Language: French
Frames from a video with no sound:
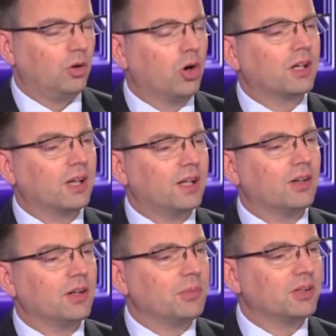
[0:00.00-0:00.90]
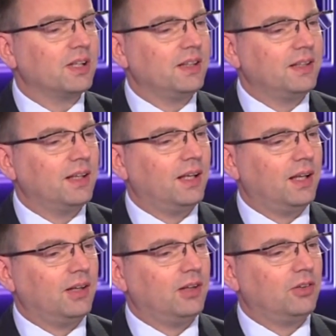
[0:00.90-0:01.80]
ancré dans les
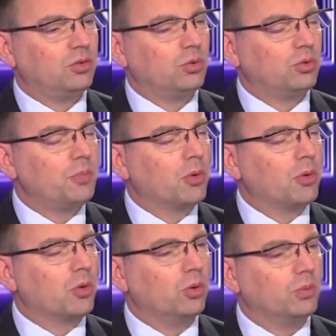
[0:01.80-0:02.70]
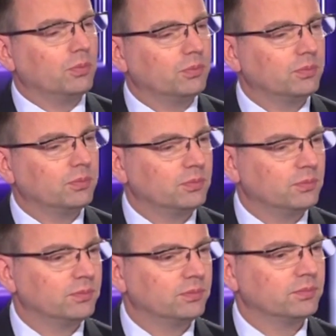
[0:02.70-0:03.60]
mentalités et soutenu par beaucoup. Parfait. Donc
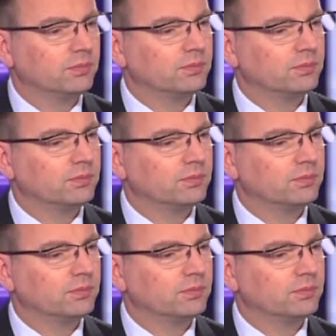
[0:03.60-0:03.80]
vous allez donc